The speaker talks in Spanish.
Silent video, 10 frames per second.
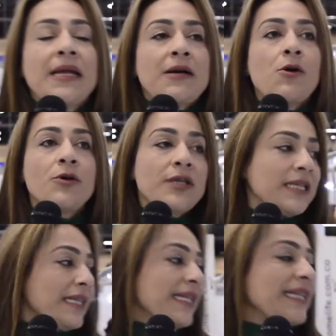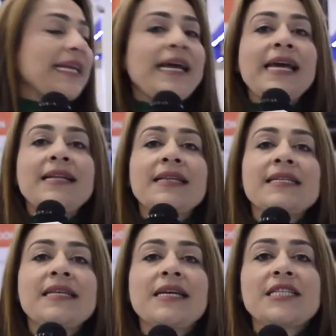con
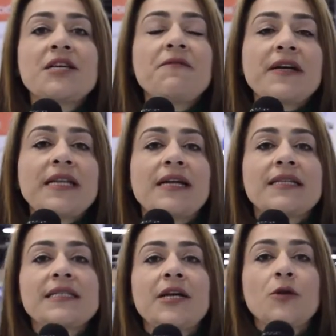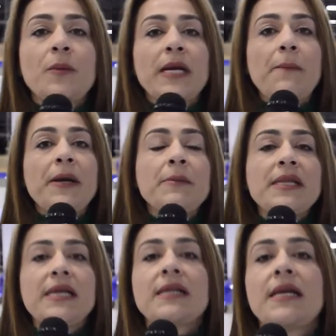detergentes y desinfectantes que nos van a
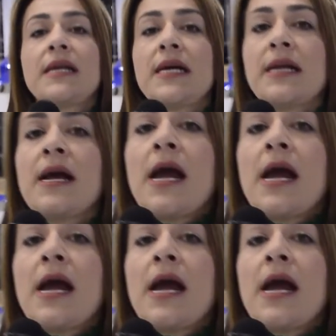permitir tener